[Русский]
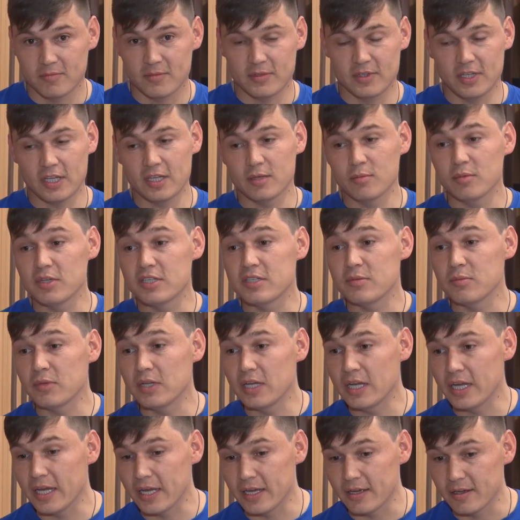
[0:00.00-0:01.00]
Надо быть
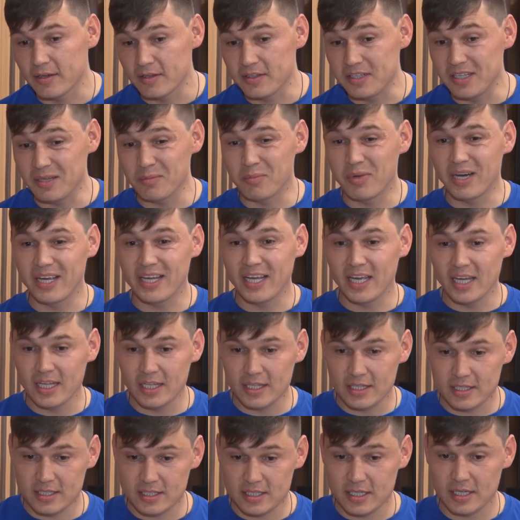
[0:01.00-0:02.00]
смелее. Не
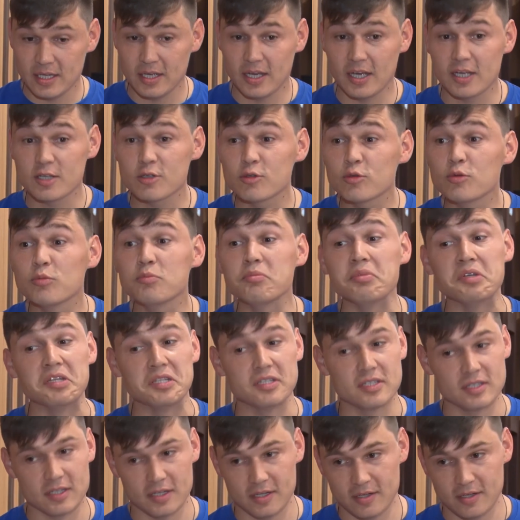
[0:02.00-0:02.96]
бояться, а ступиться.